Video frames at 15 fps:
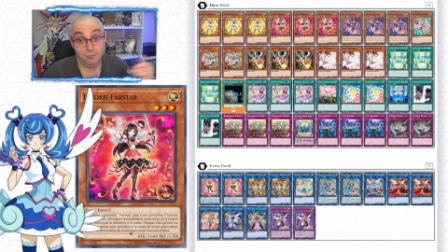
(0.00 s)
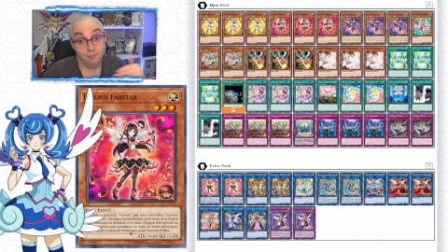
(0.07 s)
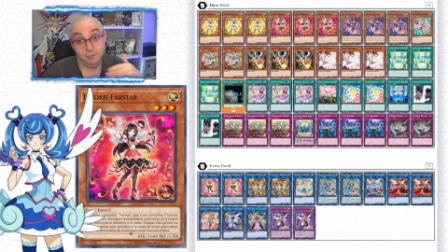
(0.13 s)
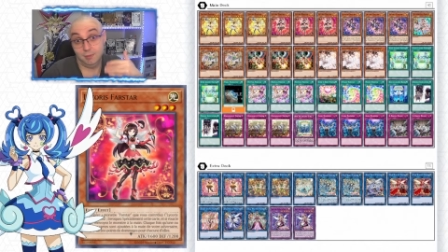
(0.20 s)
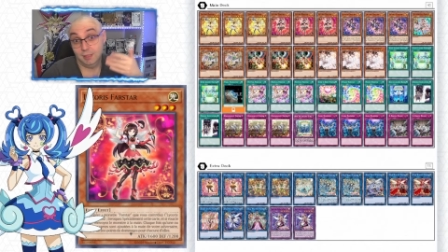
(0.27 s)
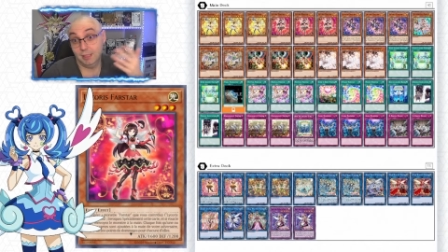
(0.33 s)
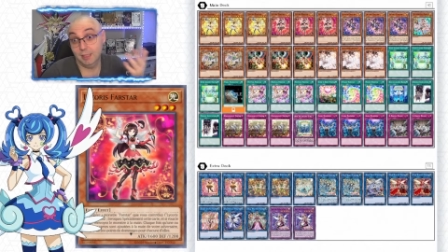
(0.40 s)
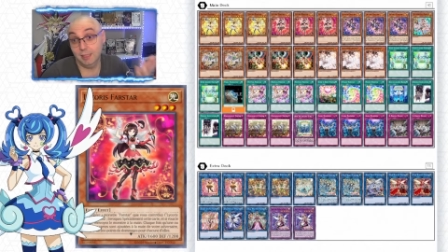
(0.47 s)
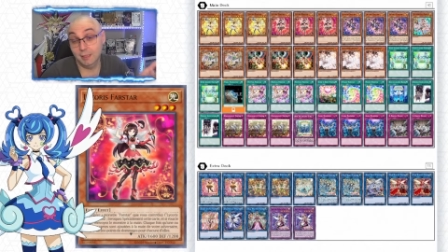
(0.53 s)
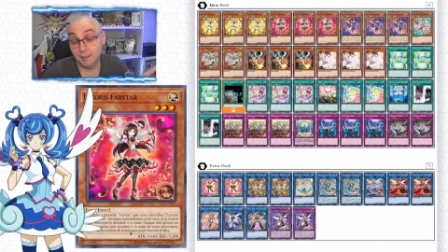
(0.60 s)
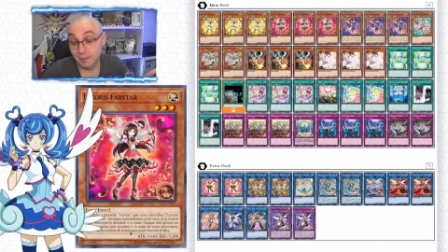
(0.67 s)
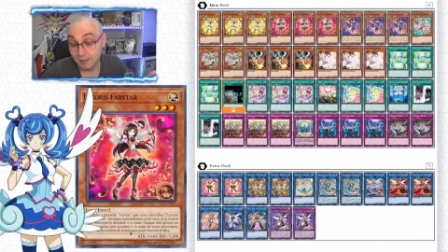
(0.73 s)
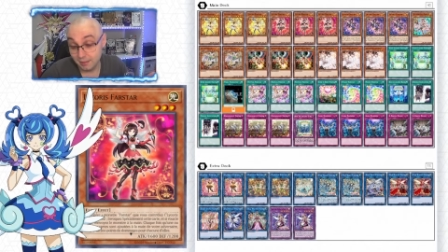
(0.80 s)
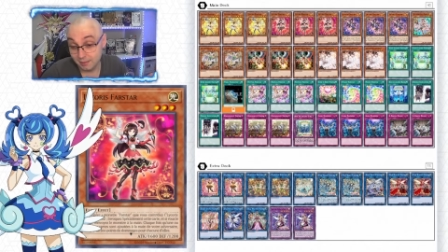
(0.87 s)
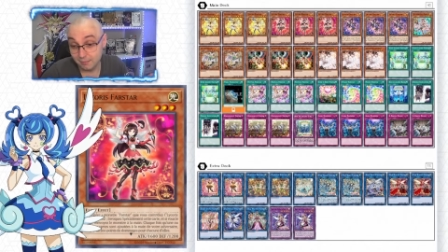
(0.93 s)
qui
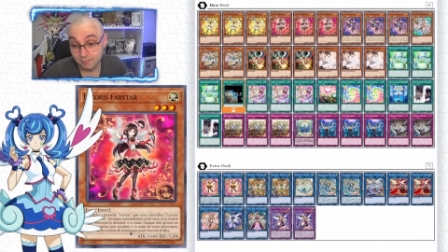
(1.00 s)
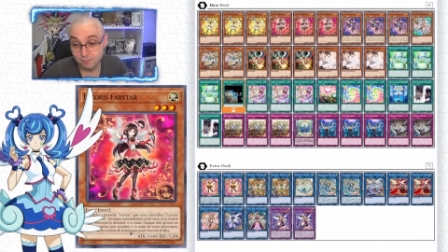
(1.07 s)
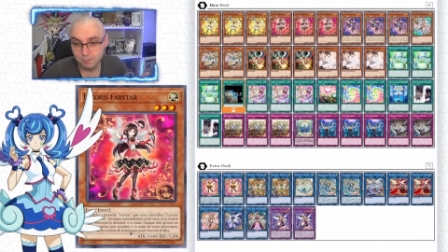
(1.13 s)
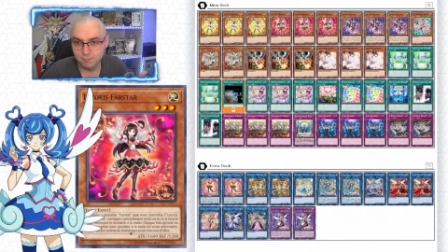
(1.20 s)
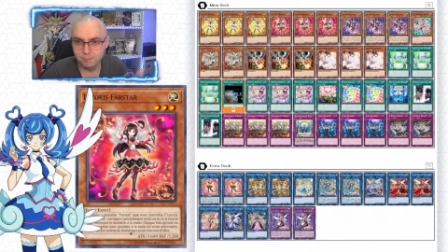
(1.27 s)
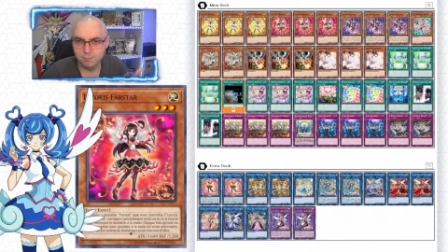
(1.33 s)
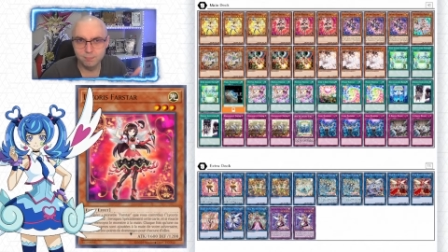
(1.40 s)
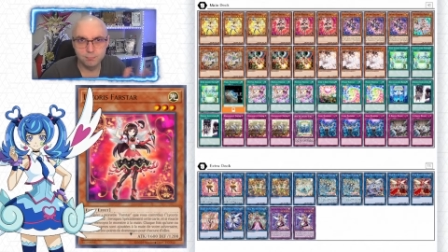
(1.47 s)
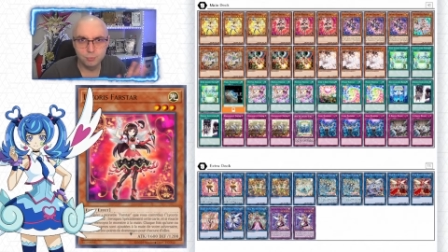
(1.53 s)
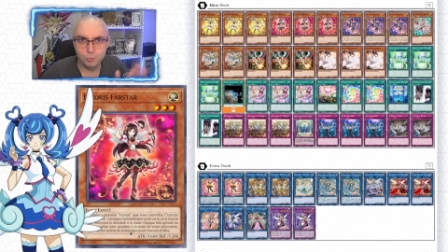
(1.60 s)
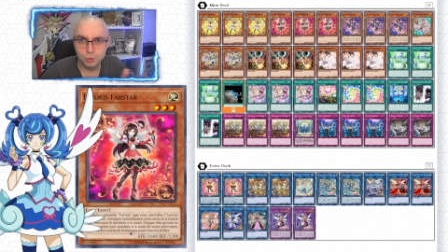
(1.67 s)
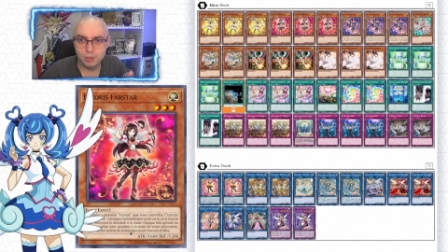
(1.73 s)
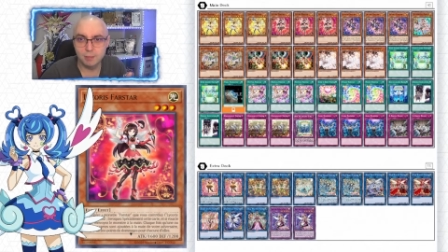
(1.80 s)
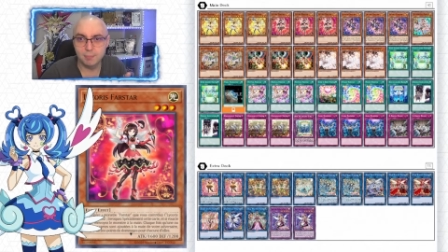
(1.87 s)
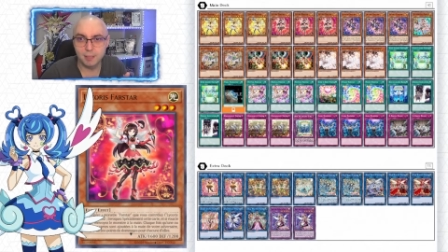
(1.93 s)
est
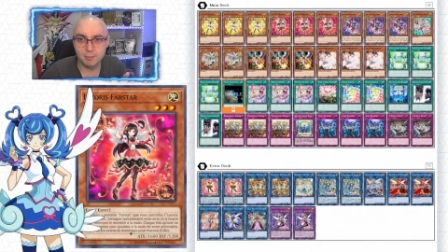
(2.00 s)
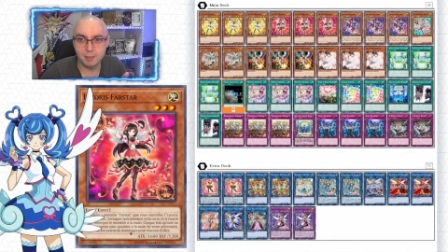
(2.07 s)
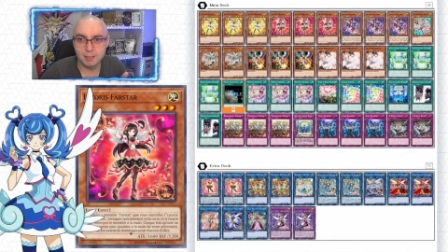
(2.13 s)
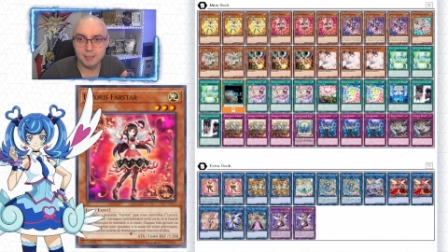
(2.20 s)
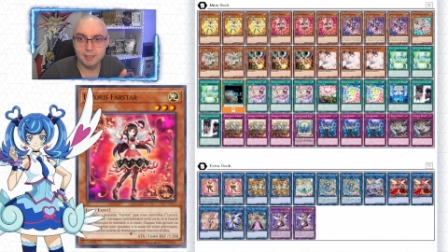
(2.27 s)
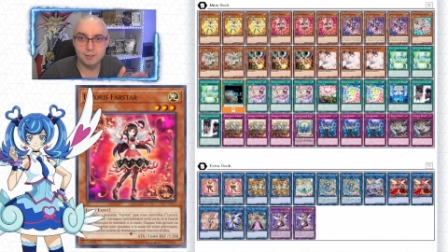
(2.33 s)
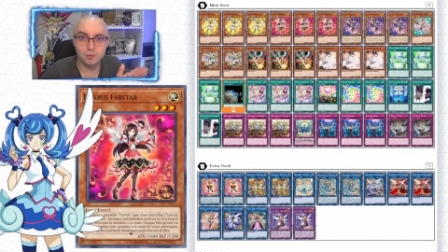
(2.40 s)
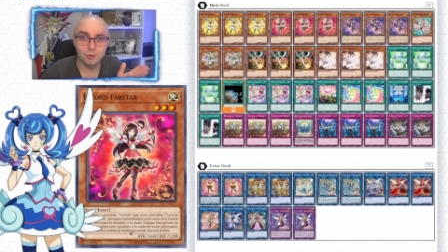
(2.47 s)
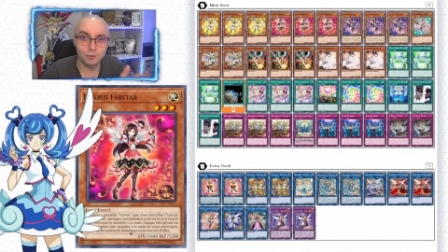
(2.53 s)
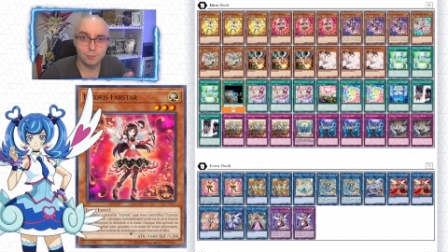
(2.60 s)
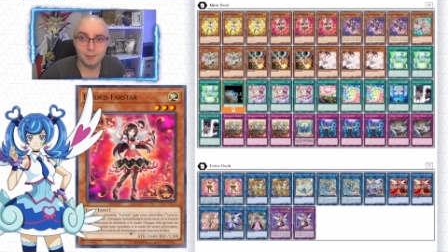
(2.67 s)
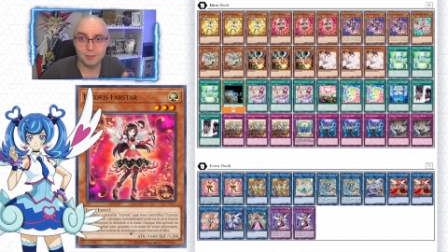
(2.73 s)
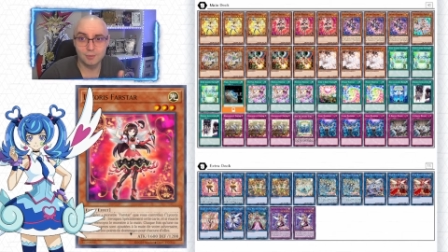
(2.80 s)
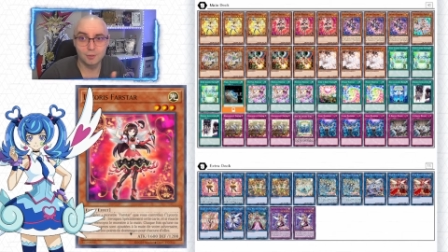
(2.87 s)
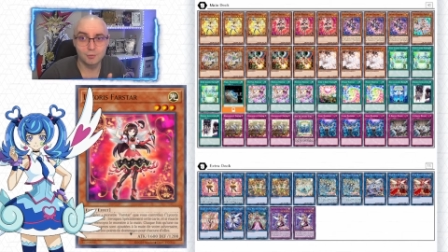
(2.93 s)
touchée par Balnist sur
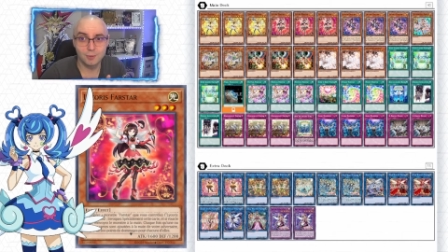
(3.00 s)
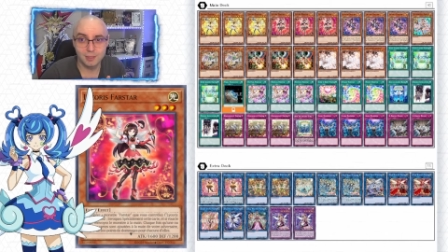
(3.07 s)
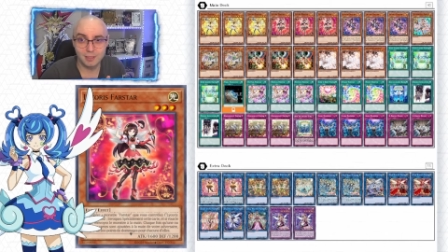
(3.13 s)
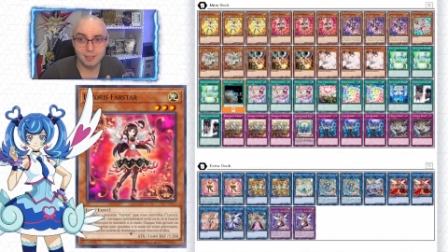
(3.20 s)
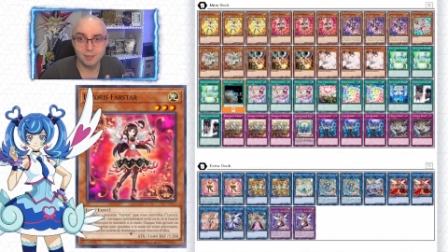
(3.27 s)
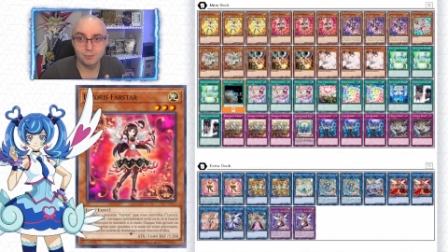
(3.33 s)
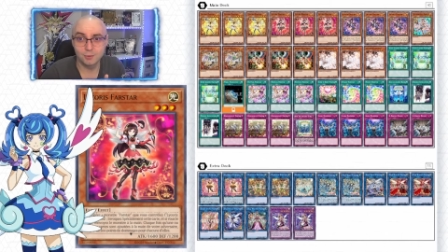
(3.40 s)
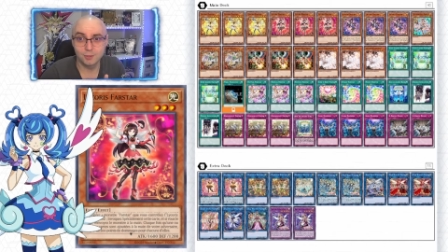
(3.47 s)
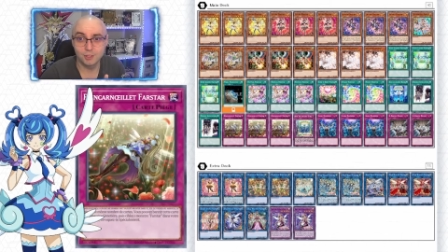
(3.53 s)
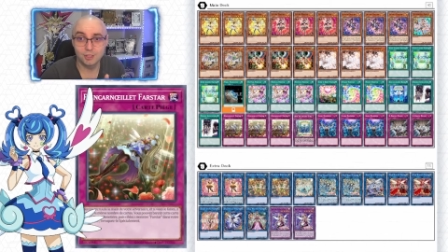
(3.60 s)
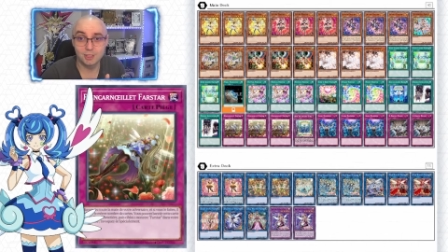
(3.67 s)
Master Duel et en OCG,